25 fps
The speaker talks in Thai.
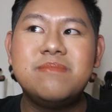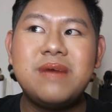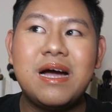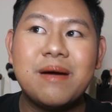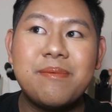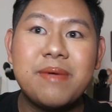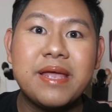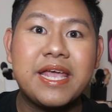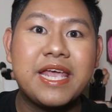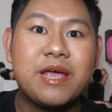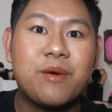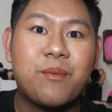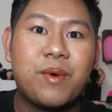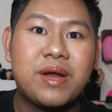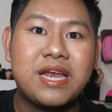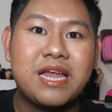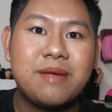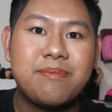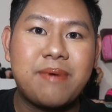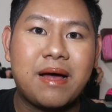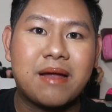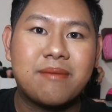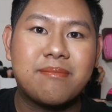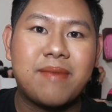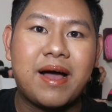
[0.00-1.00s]
เมื่อไม่กี่วัน
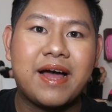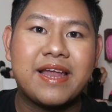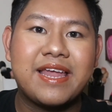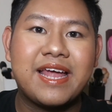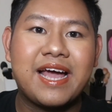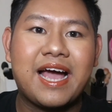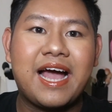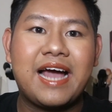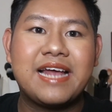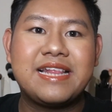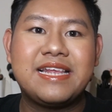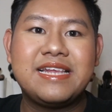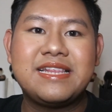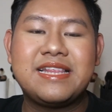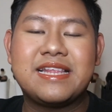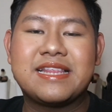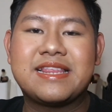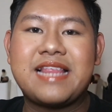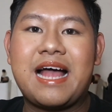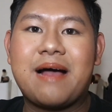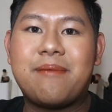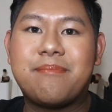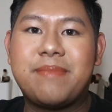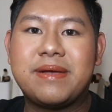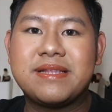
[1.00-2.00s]
ที่ผ่านมาเนี่ยใครที่ติด
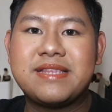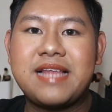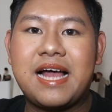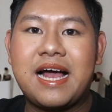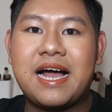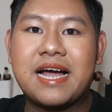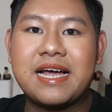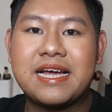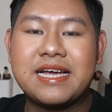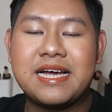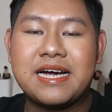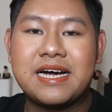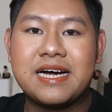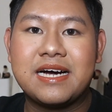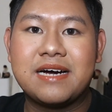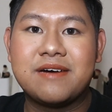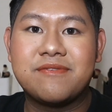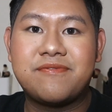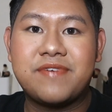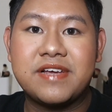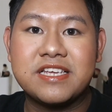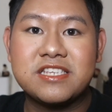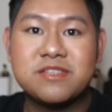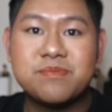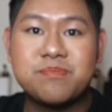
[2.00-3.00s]
ตามเบสทางเอ่อ
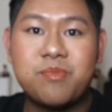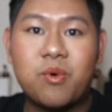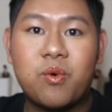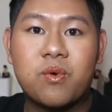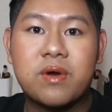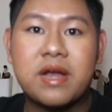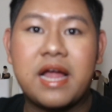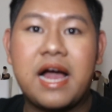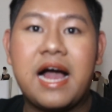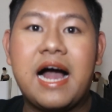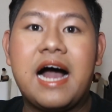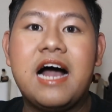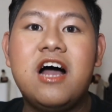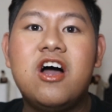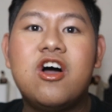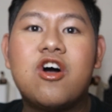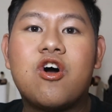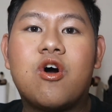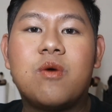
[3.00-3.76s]
เฟซบุ๊กนะคะ